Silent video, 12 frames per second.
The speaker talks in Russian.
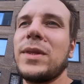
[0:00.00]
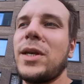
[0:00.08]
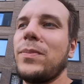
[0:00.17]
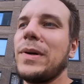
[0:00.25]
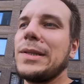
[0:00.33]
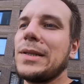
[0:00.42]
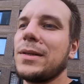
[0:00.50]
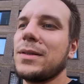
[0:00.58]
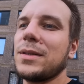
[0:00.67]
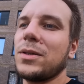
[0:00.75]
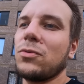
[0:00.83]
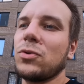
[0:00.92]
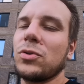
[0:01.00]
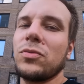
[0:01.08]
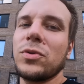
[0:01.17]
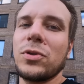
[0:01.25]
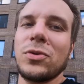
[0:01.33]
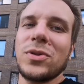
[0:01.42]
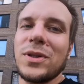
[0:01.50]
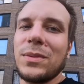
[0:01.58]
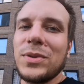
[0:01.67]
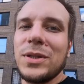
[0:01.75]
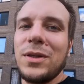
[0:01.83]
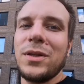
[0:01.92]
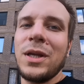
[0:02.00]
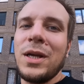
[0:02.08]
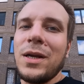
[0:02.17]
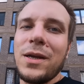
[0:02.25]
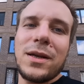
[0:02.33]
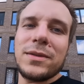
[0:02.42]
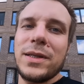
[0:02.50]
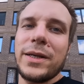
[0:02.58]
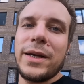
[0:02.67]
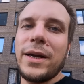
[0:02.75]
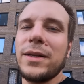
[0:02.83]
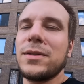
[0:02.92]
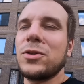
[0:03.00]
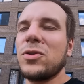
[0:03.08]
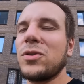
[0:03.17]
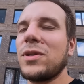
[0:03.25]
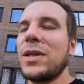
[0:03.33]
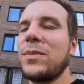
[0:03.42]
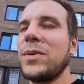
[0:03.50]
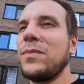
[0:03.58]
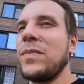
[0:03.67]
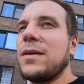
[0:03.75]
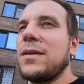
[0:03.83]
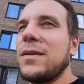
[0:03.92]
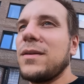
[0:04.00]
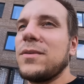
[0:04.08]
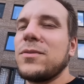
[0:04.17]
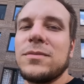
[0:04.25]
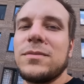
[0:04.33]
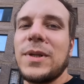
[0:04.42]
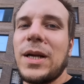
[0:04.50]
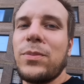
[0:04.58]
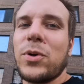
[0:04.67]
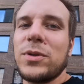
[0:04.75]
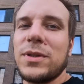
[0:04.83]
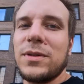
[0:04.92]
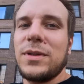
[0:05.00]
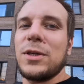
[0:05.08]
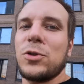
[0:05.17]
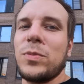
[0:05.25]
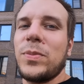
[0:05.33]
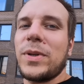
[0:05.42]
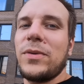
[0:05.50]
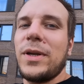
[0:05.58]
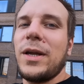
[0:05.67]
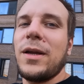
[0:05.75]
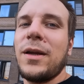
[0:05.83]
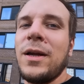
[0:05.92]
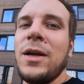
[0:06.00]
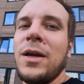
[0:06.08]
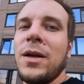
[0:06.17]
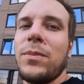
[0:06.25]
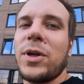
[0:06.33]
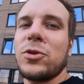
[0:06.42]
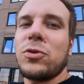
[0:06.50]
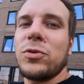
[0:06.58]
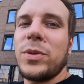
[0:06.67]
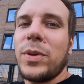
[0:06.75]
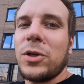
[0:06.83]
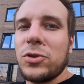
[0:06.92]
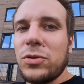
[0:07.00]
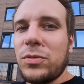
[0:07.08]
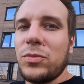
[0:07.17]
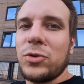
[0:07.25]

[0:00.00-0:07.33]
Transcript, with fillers: трепать их из-за того, что вот кто-то там сидит и развлекается, что-то там им, э, ну, как просто, не особо проверяя, прошел, не прошел.